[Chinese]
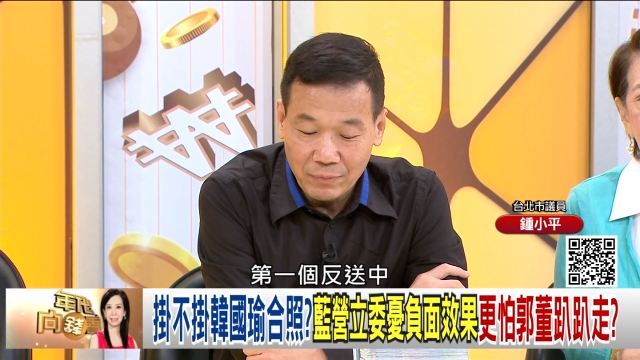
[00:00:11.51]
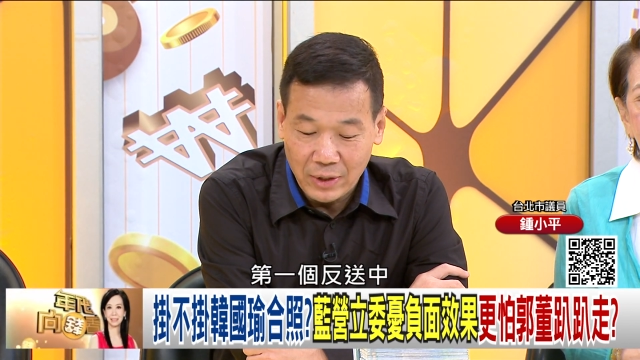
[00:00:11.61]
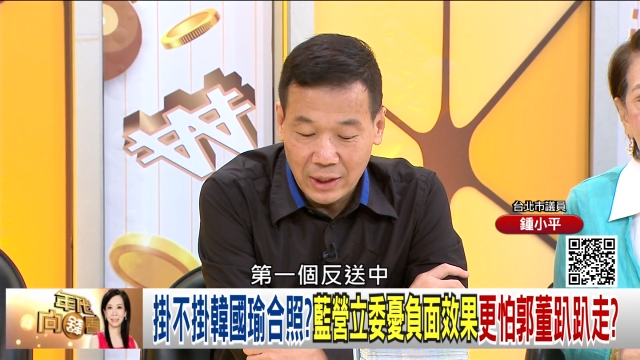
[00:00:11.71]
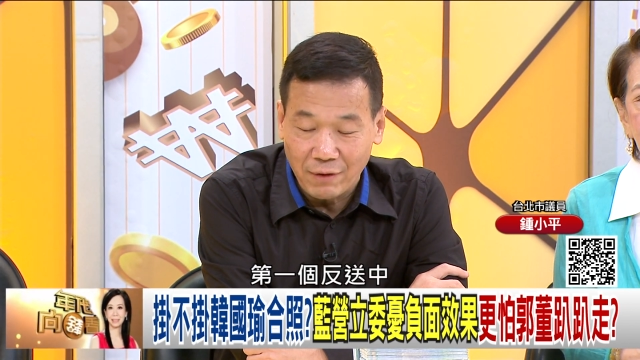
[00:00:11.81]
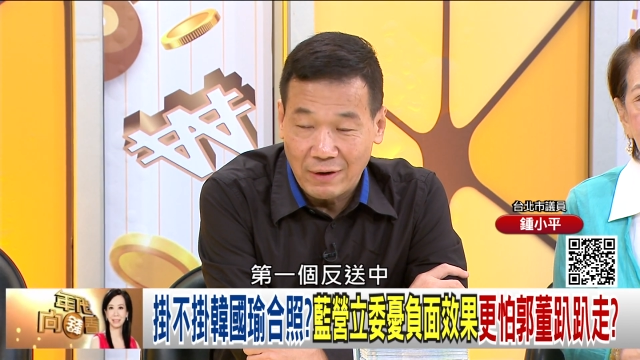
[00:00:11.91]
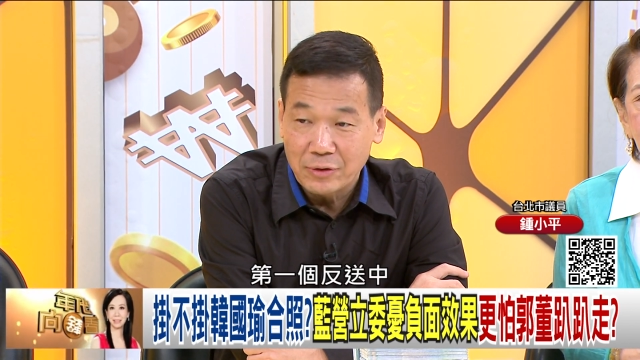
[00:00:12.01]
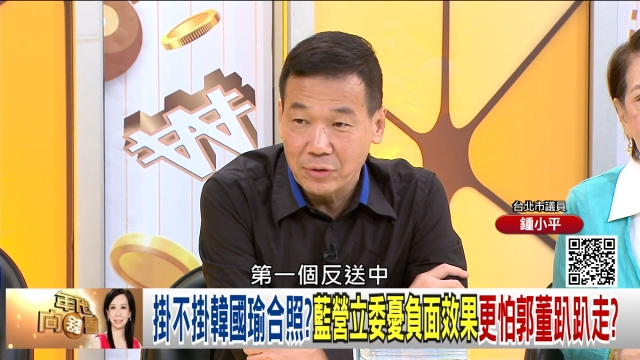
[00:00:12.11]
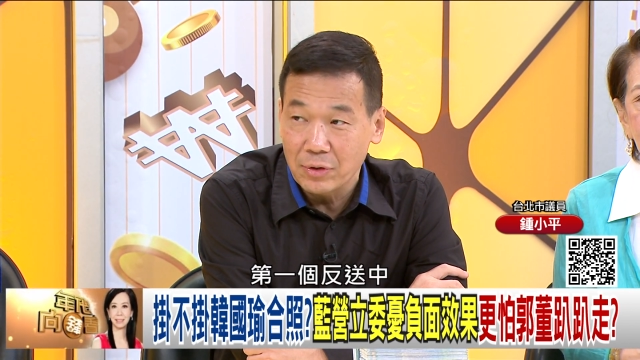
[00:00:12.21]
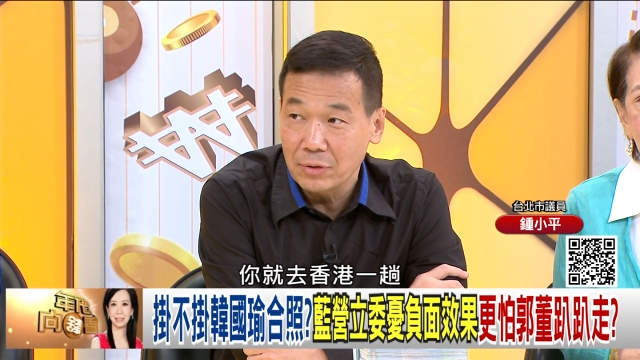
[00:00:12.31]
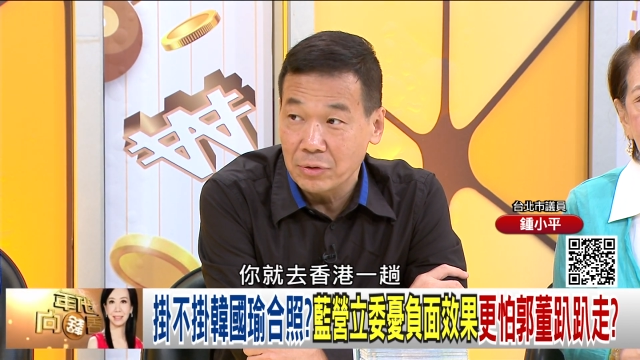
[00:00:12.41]
第一个反送
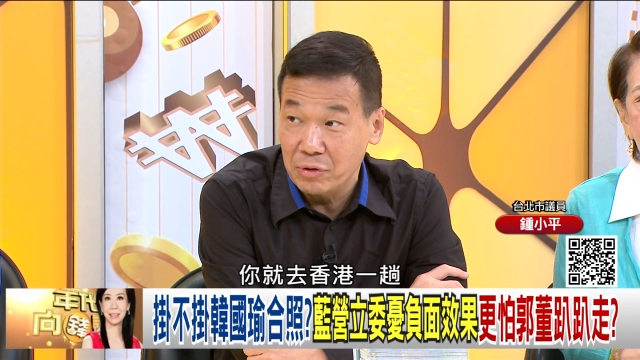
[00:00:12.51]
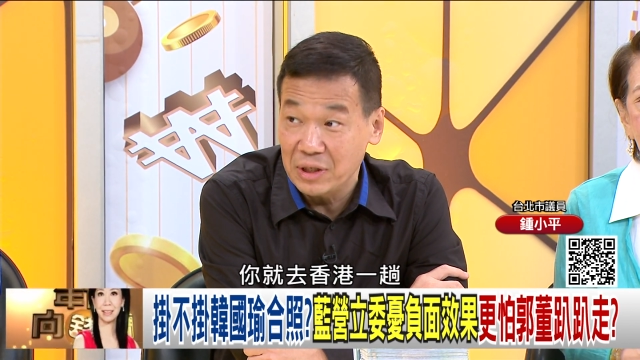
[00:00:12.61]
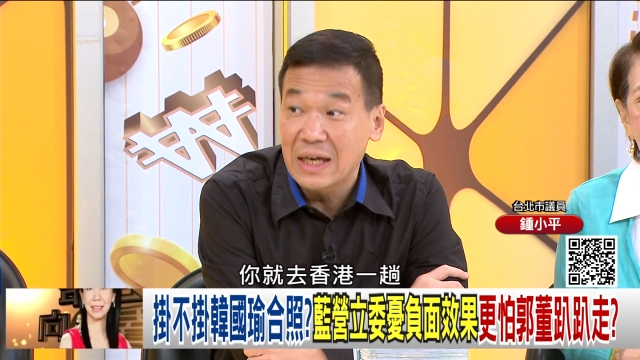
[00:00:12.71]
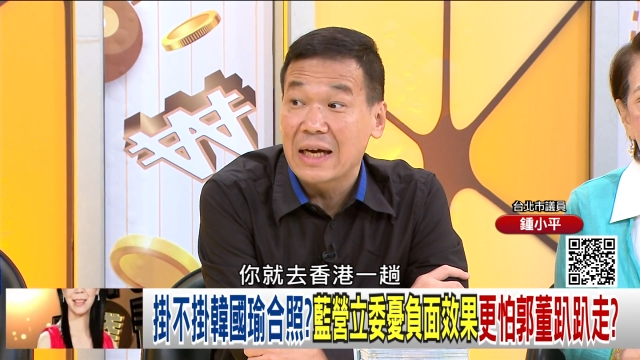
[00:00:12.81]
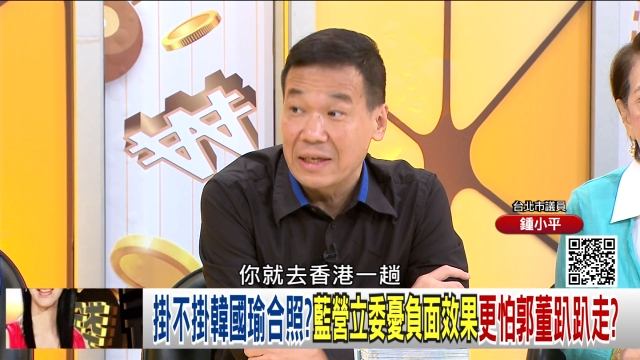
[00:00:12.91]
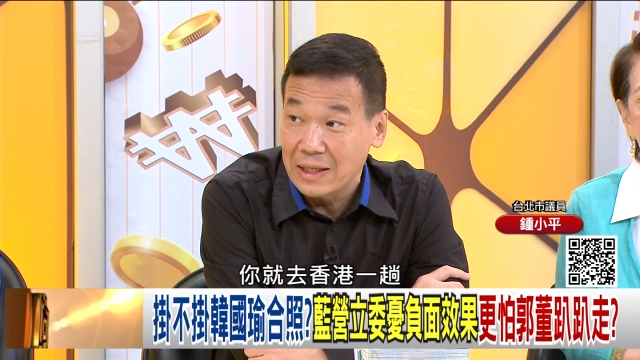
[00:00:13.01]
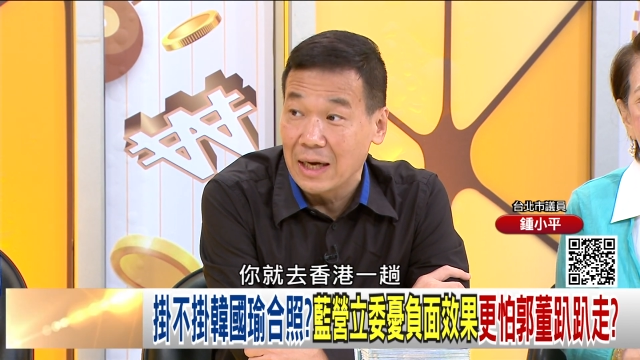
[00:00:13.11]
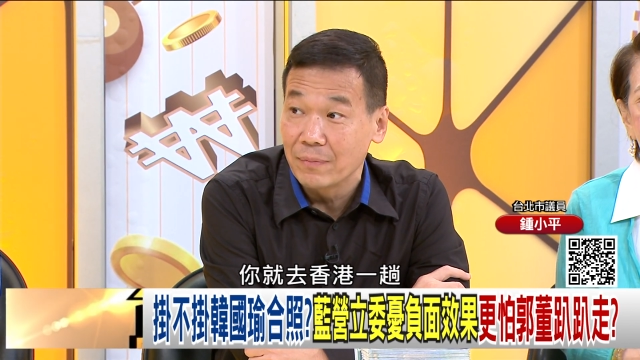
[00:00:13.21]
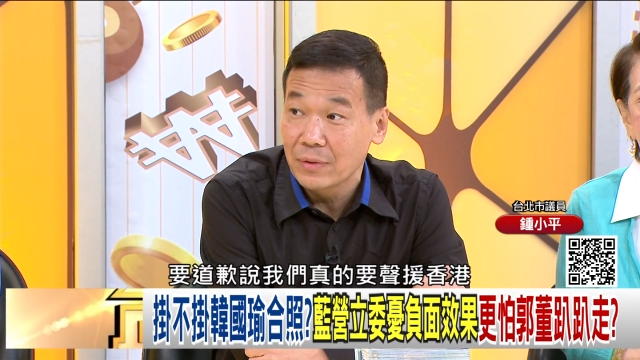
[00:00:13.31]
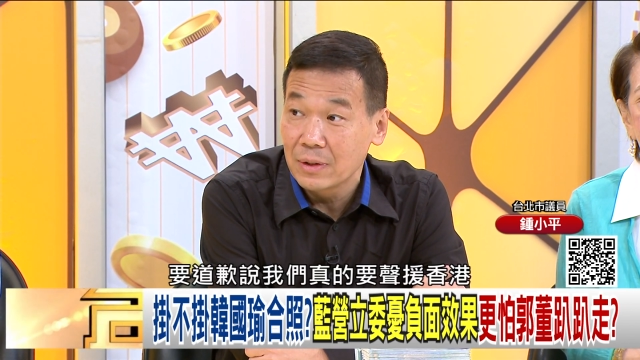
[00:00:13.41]
中，你就去香港一
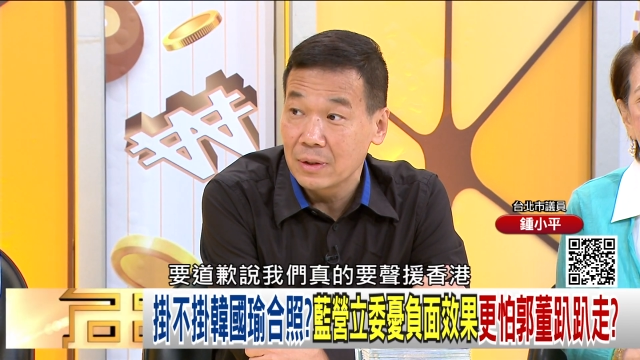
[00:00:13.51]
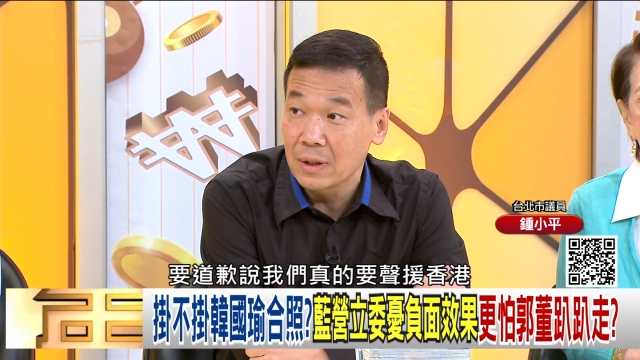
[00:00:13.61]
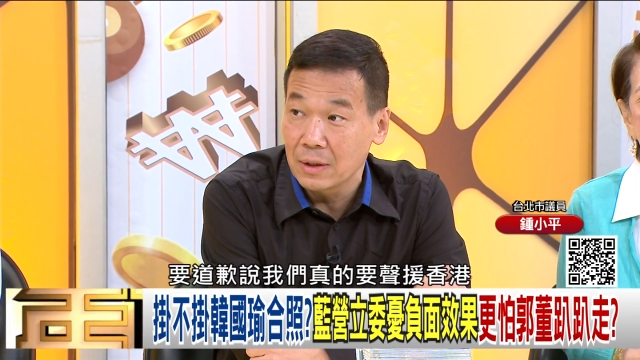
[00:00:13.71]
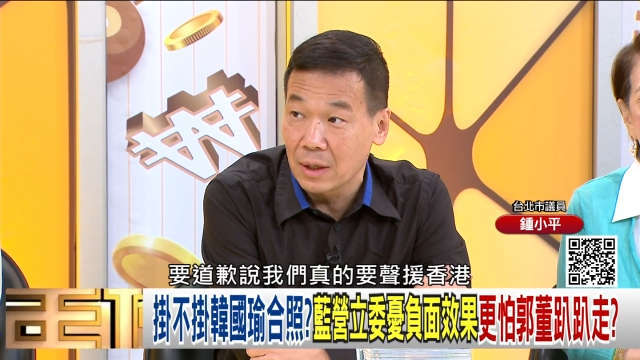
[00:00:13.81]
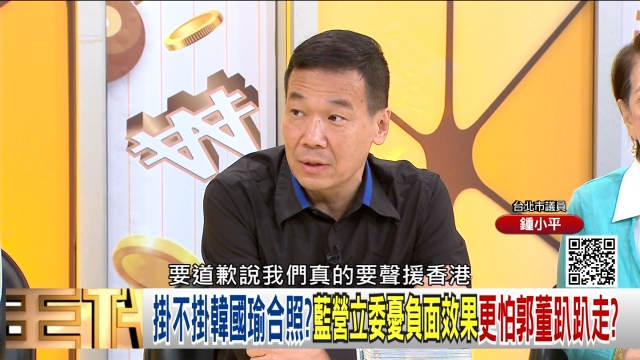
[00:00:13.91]
趟，要要